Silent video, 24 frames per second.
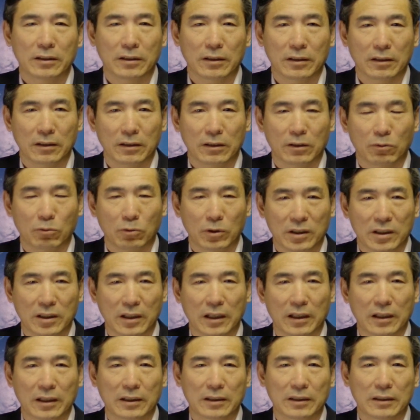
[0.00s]
呃，我
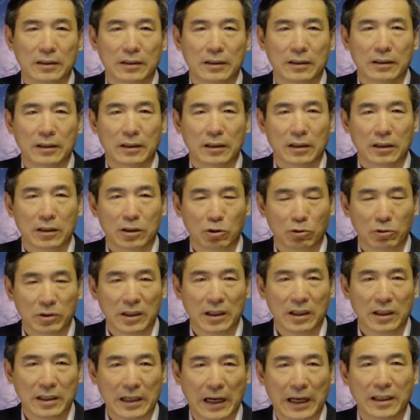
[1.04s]
想啊，呃，首
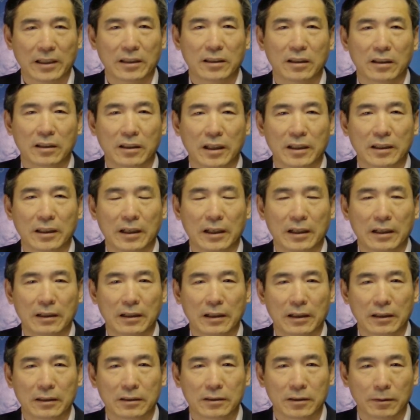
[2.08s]
先感谢大家
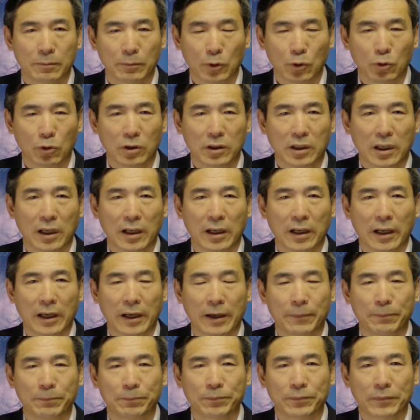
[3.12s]
啊这么多天
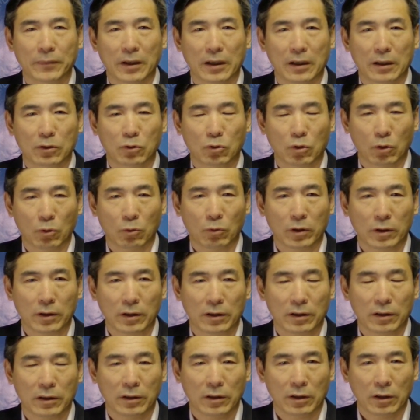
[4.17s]
来啊对我
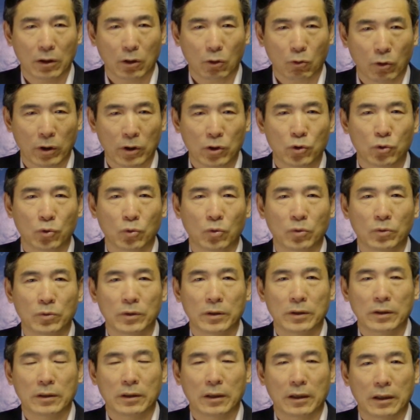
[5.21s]
的关注
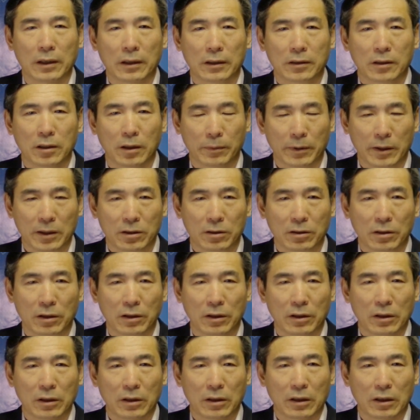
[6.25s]
啊，特别
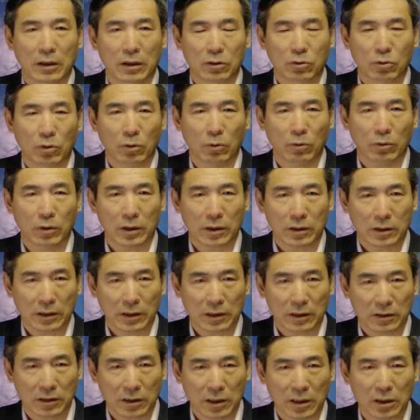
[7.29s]
是呃对我的这
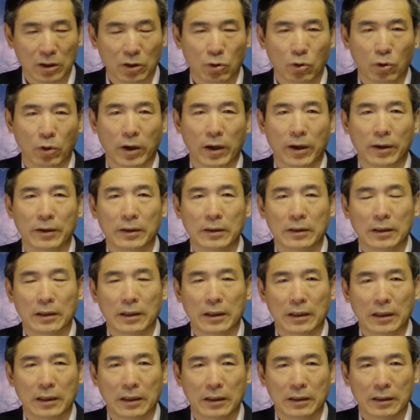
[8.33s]
个订阅
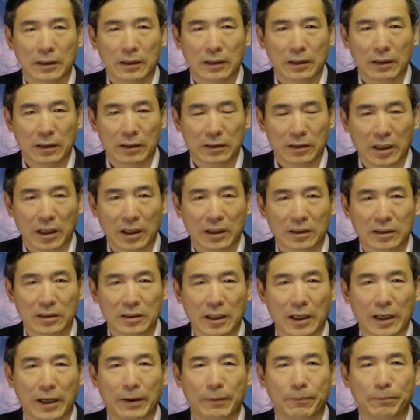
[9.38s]
啊、呃点
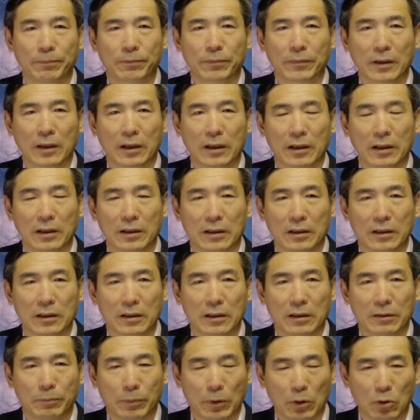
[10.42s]
赞啊。
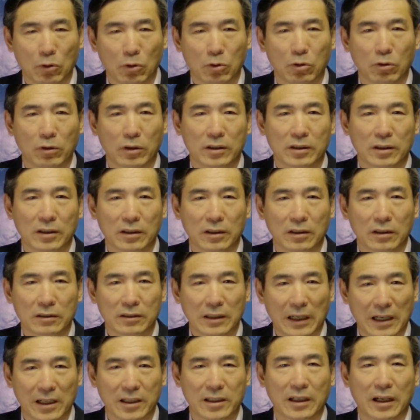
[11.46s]
包括这个
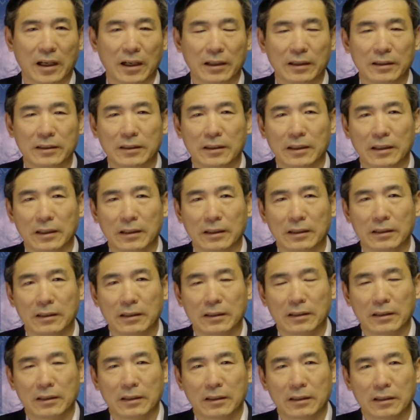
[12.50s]
打赏啊，
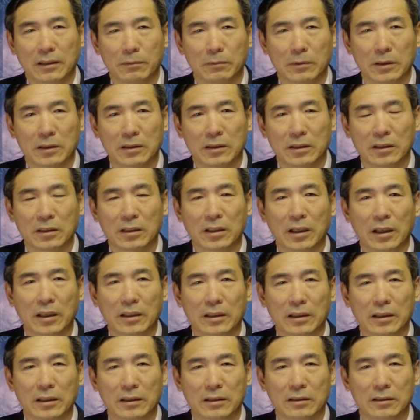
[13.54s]
那么今天
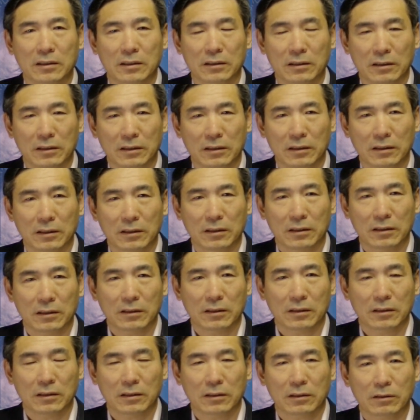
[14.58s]
呢，这
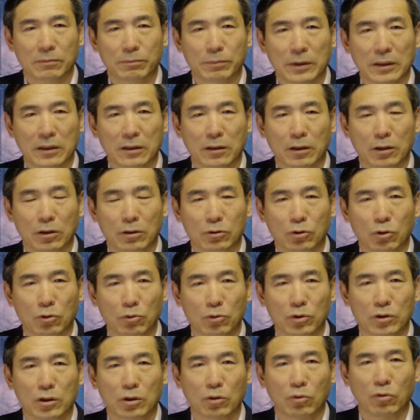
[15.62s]
个频道
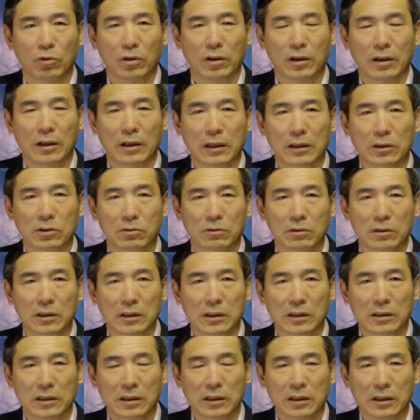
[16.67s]
通知我啊，说
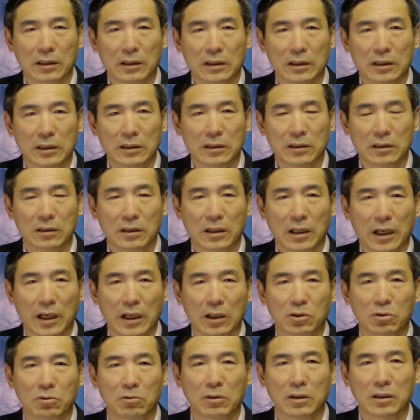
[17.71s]
你这个已经
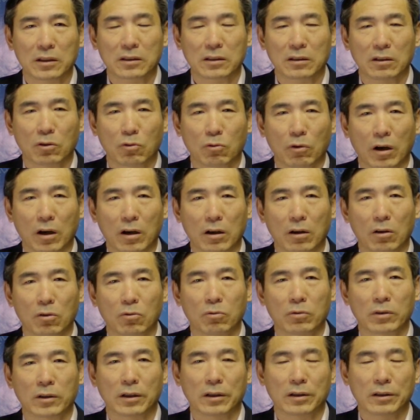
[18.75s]
开通了这个广告
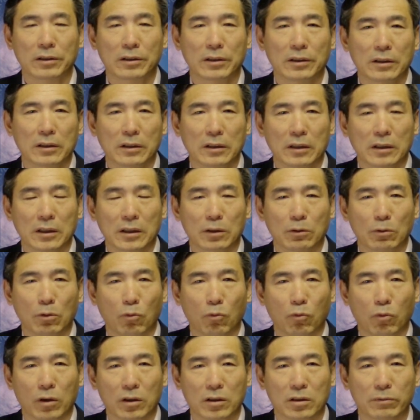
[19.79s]
功能，因为
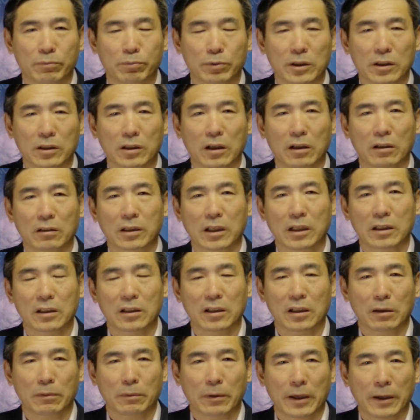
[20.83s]
我是不知道它这
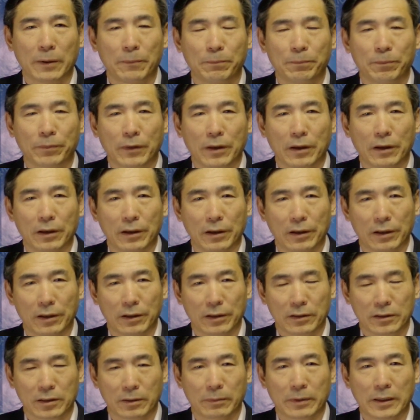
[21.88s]
里边
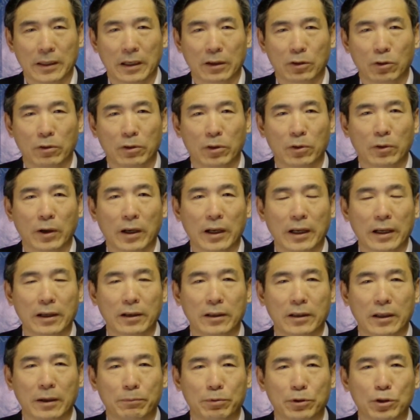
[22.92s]
呃怎么样，因为原来
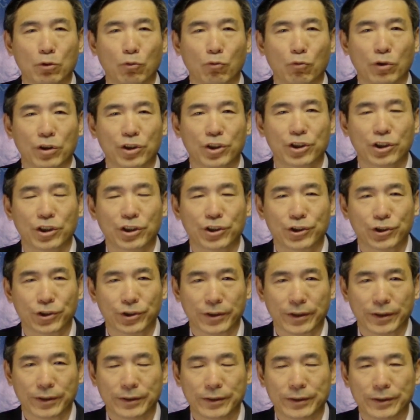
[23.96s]
也不是我设
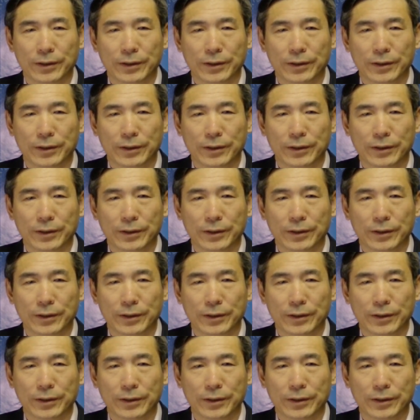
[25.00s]
置的，